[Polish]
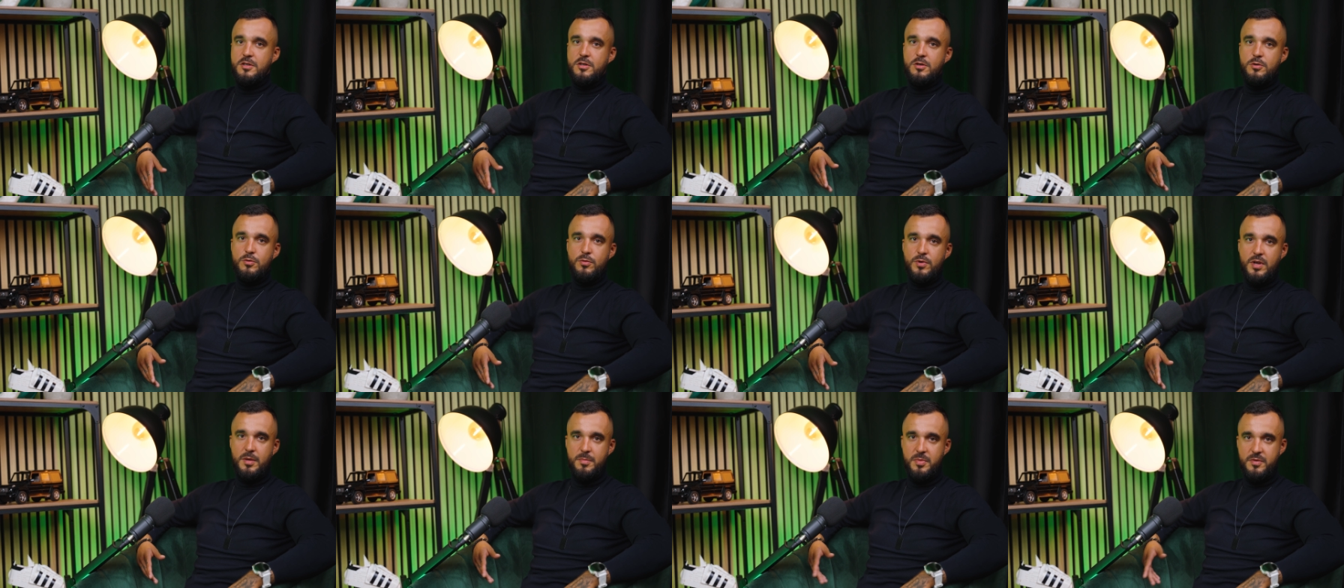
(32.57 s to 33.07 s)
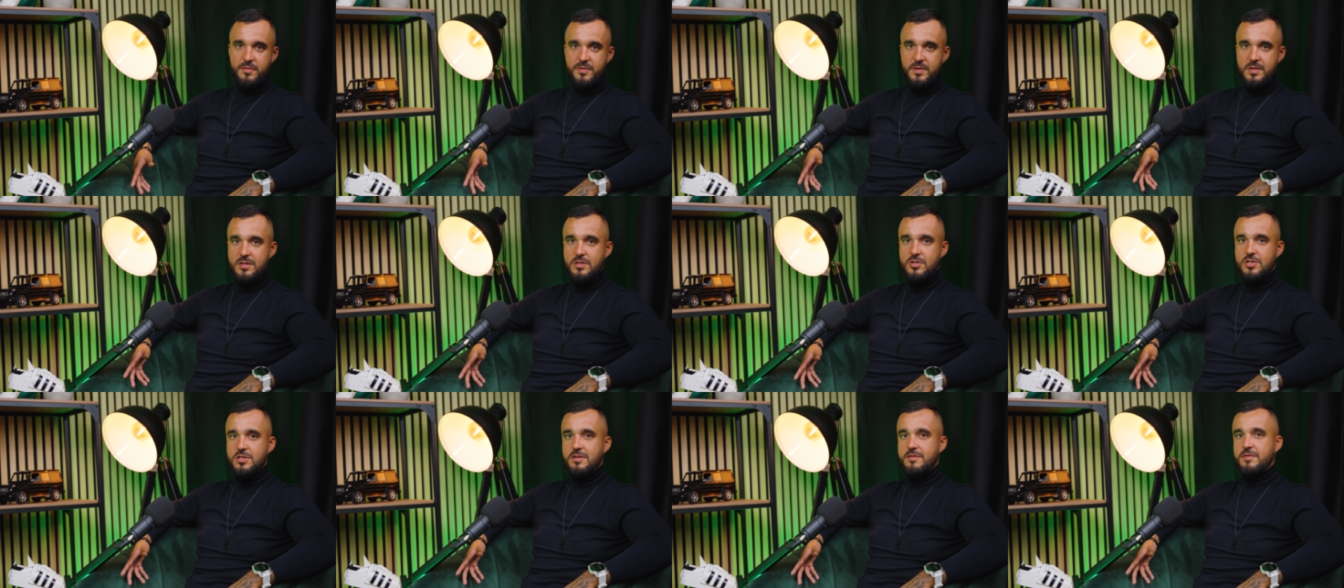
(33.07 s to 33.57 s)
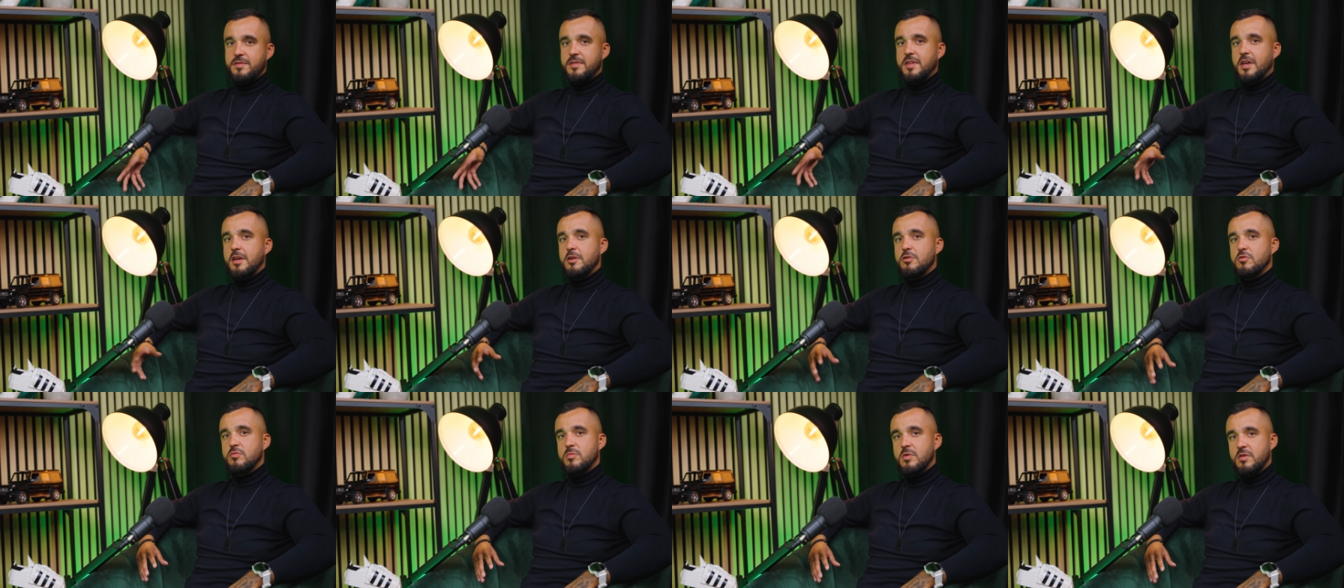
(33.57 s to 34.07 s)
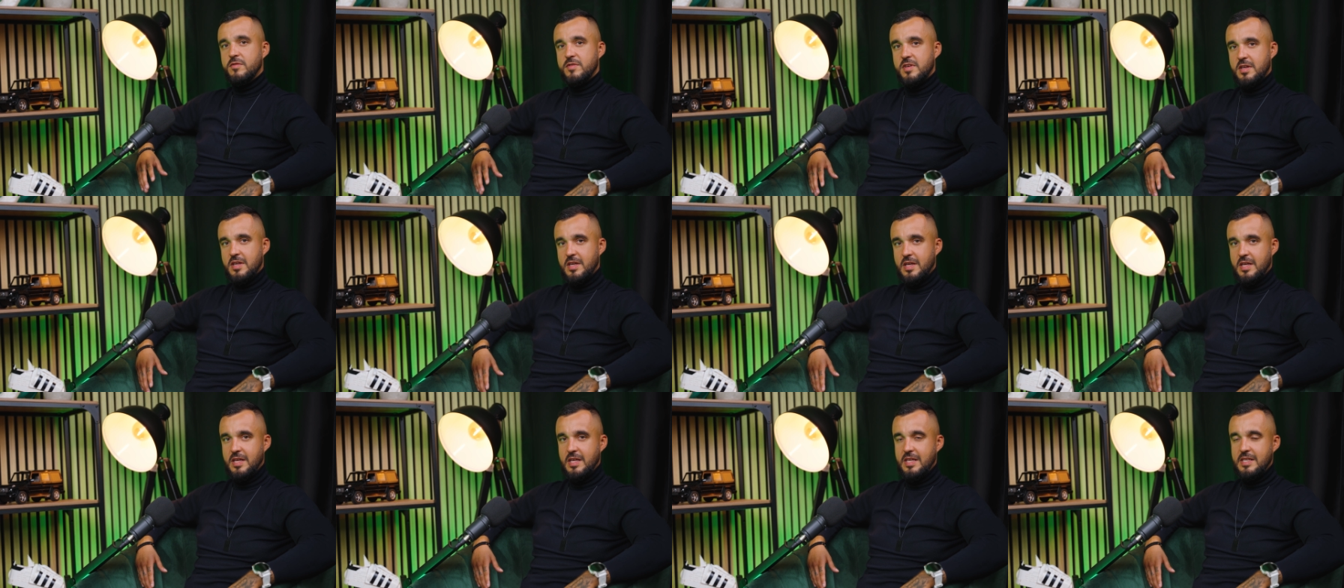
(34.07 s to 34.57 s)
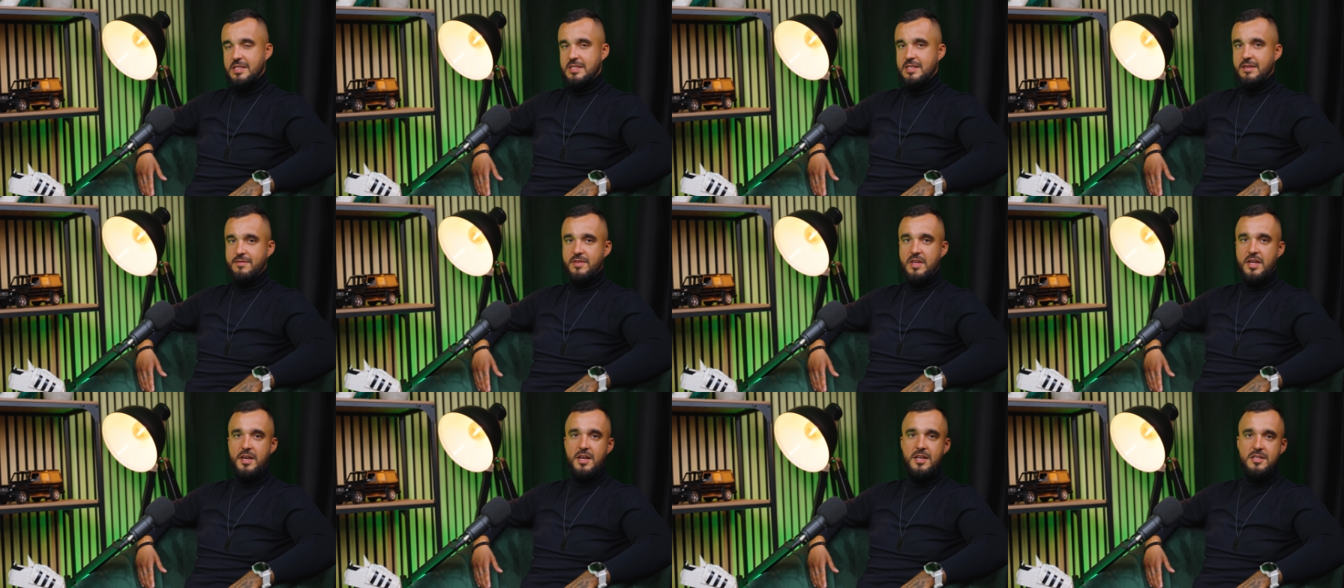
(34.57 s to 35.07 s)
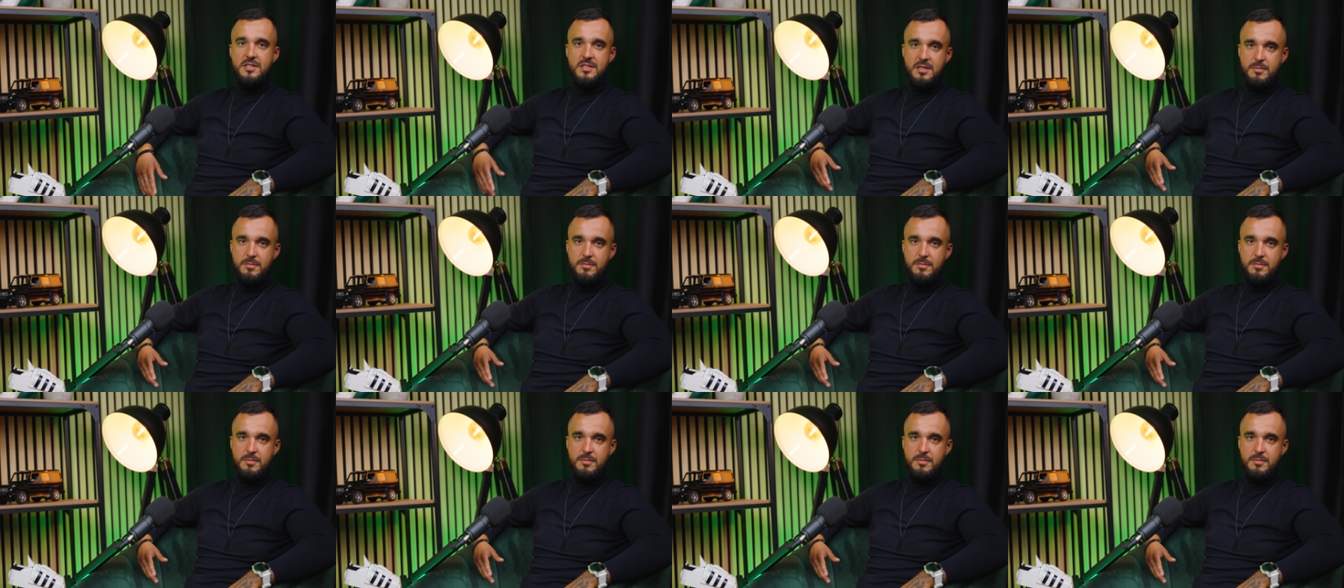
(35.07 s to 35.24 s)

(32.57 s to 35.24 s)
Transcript: które powinny się w tej umowie e, zawierać,